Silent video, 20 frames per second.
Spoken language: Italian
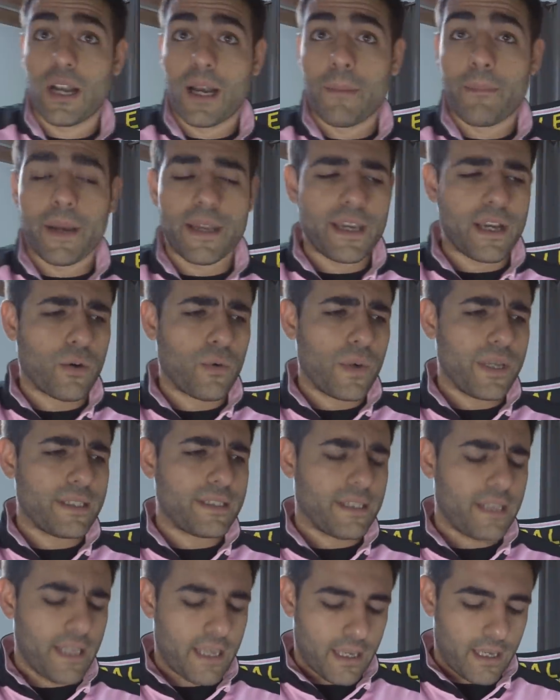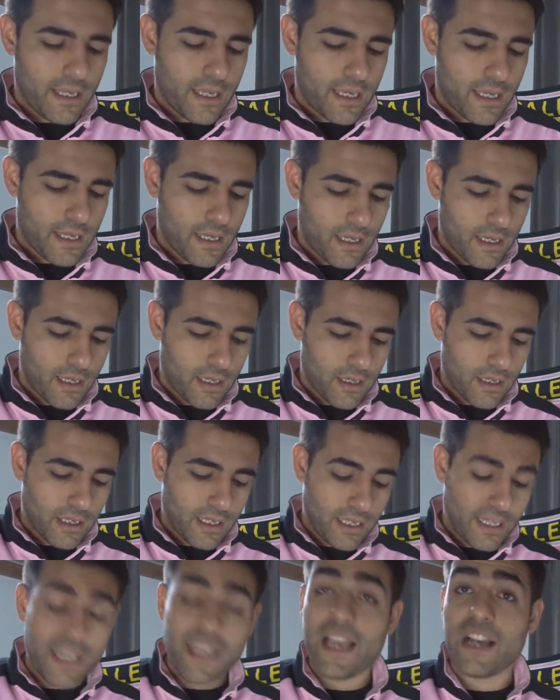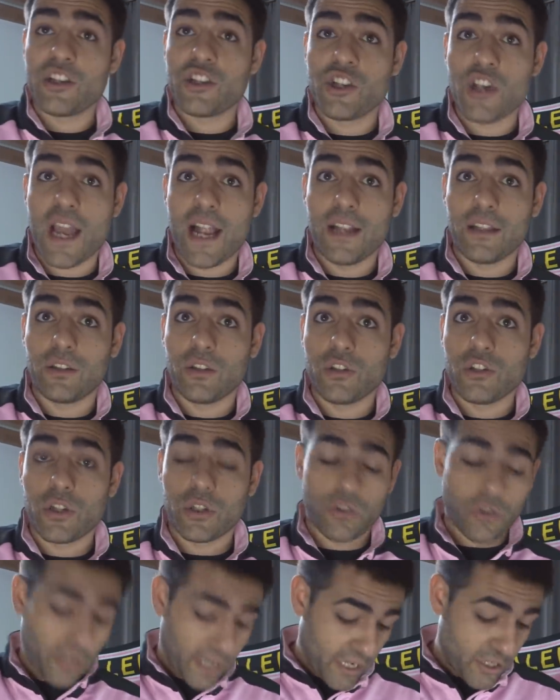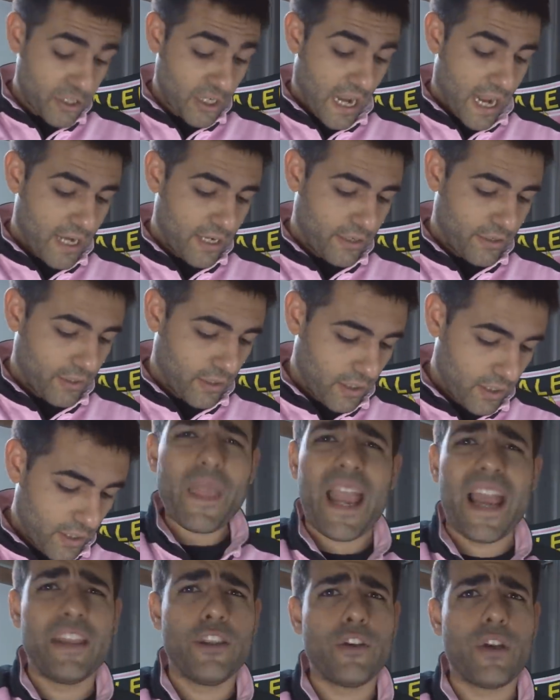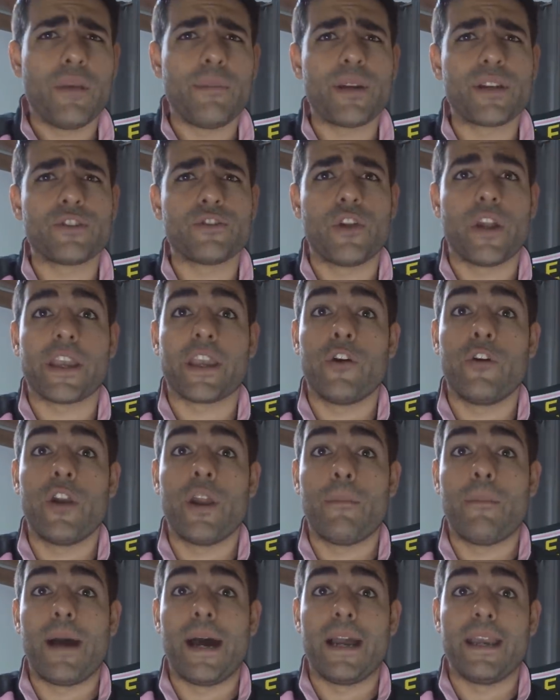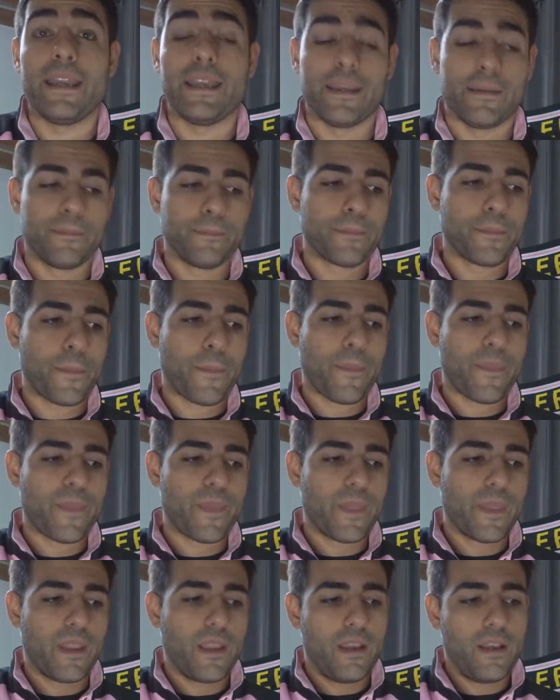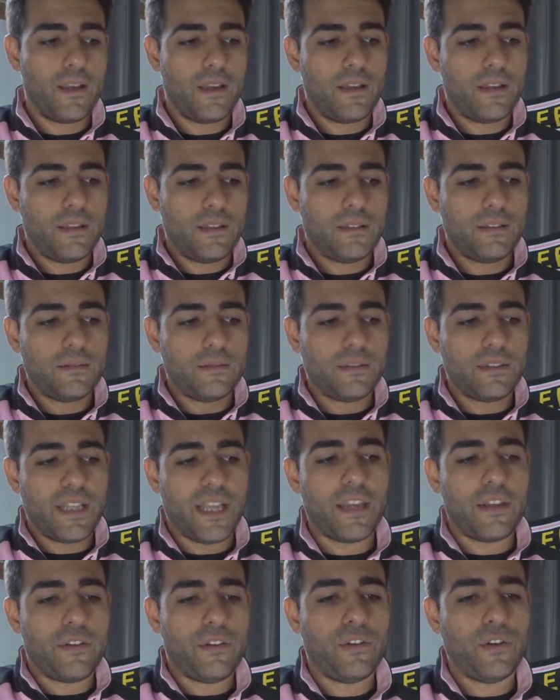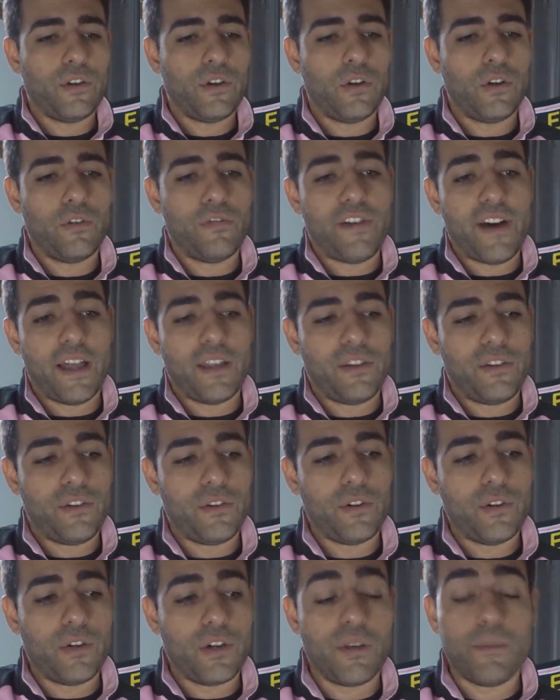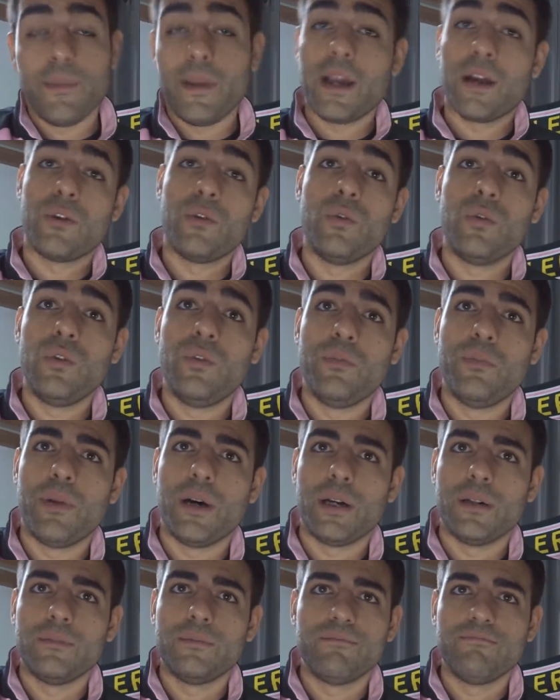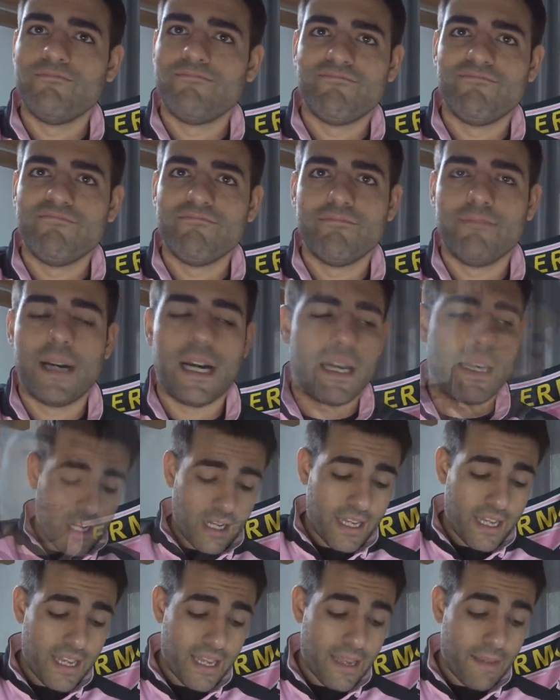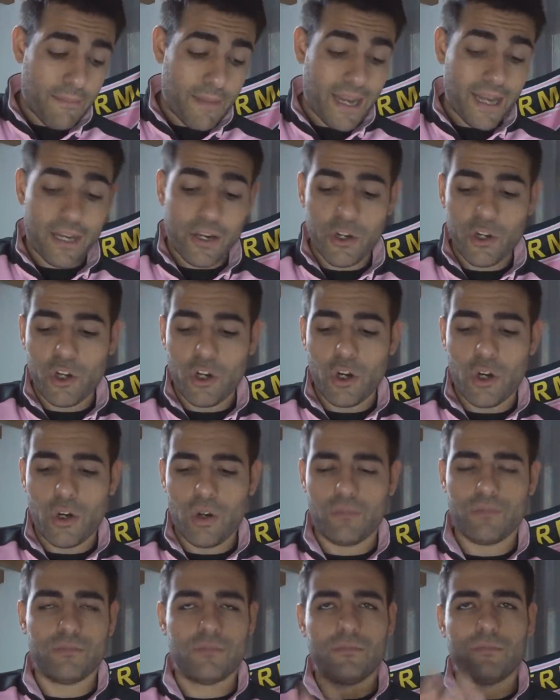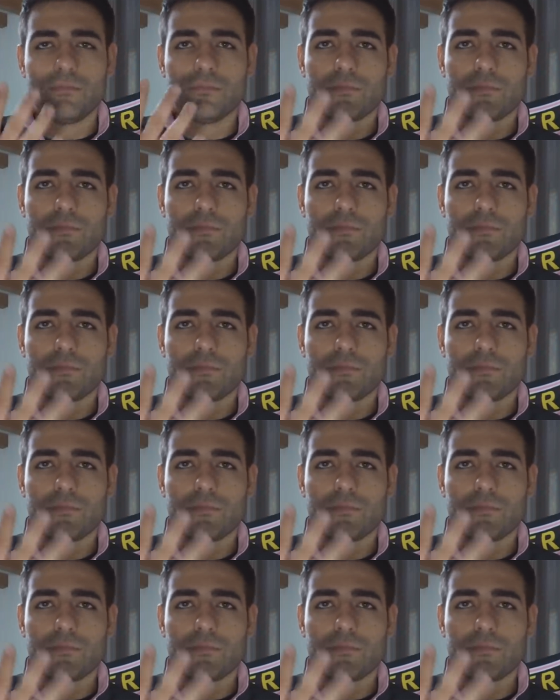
la campagna acquisti, eh, chi ha scelto, i giocatori che ha scelto, e di una persona che non ha mai detto fatto il mea culpa. Mai. E mancano